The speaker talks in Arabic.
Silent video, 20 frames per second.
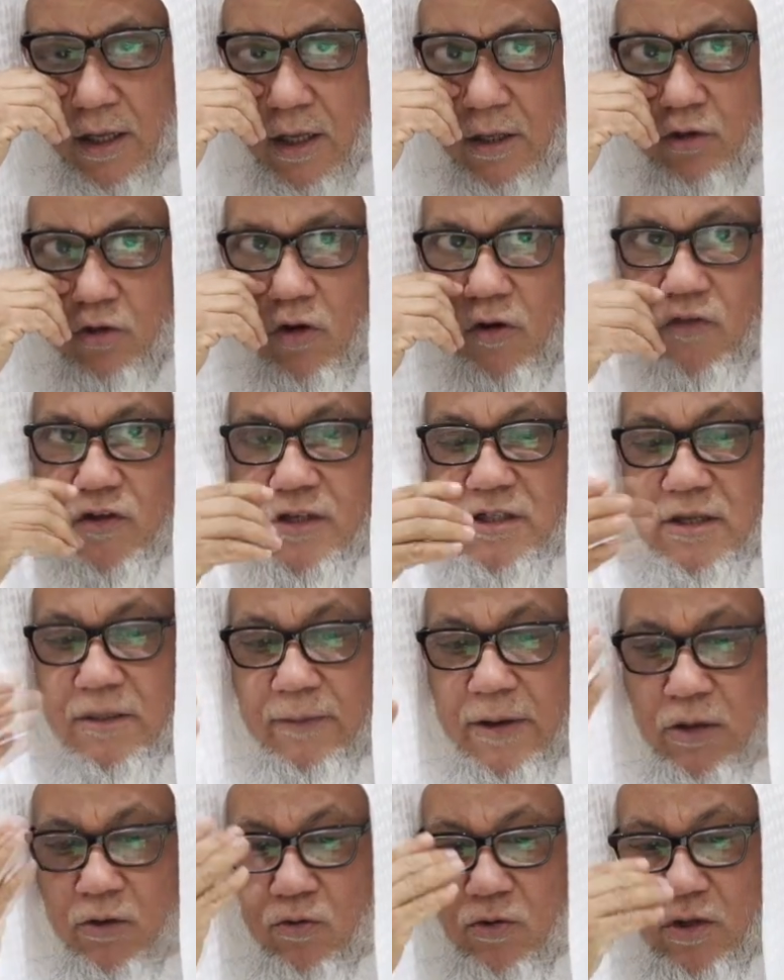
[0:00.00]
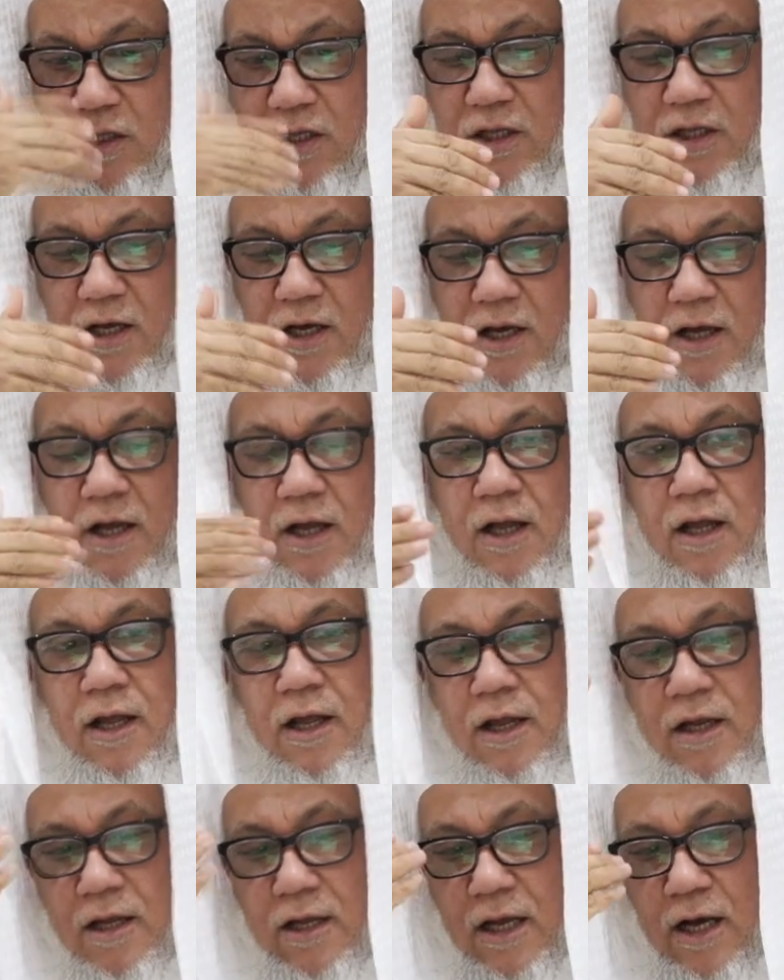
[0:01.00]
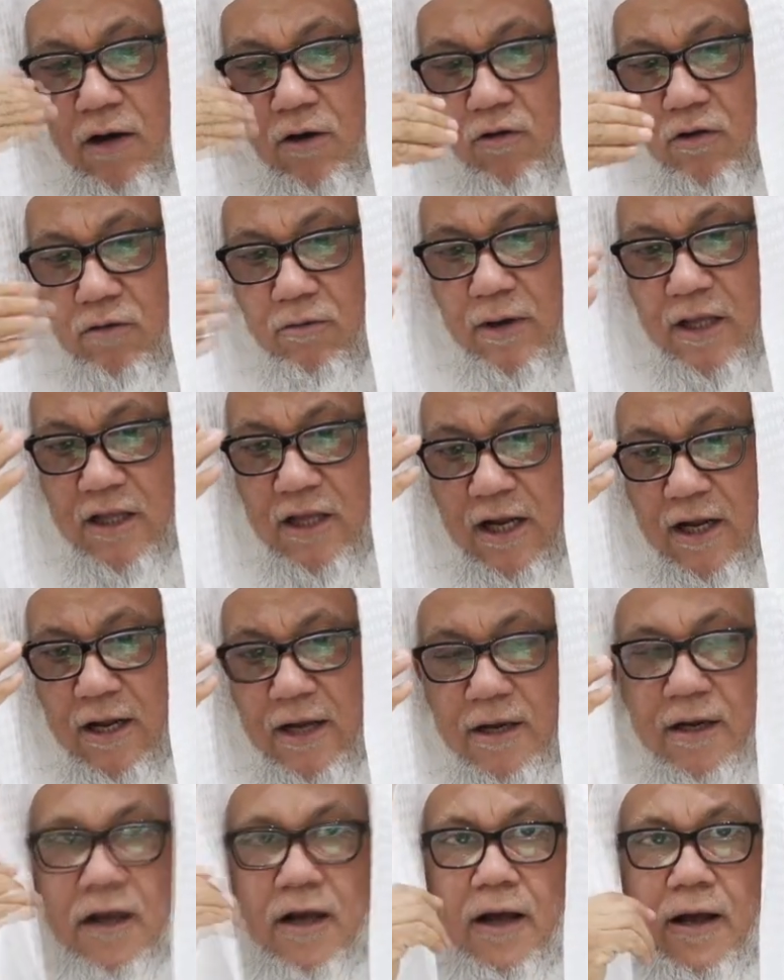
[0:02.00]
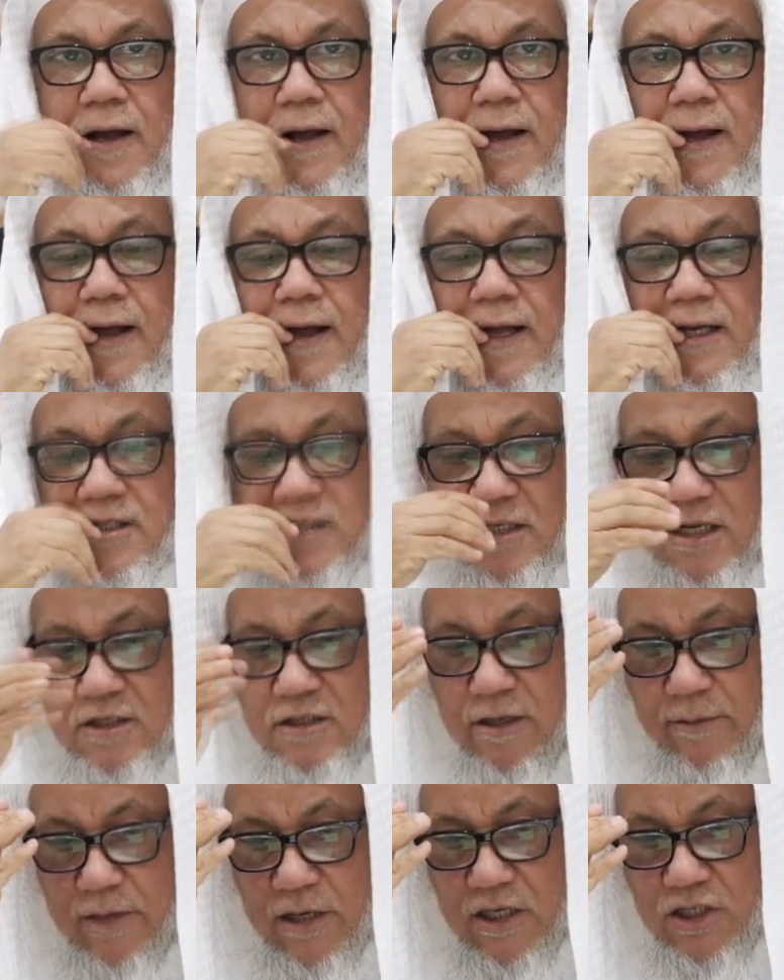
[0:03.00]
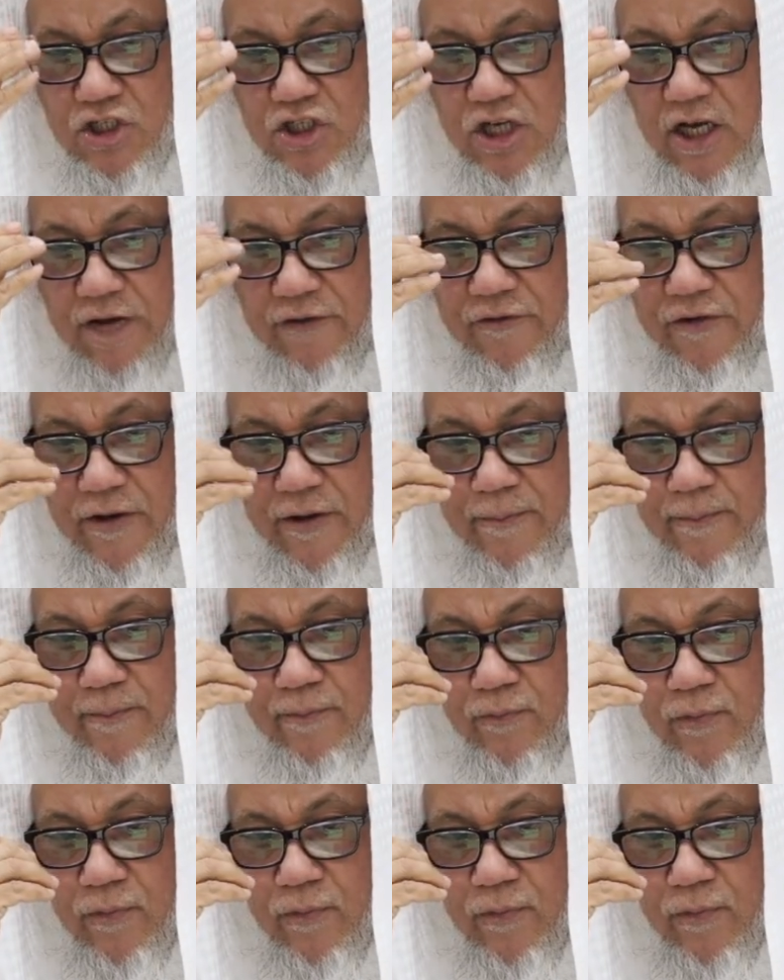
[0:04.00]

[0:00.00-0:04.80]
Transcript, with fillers: التحفة السمنودية يأخذ مثلا آه، السلسبيل الشافي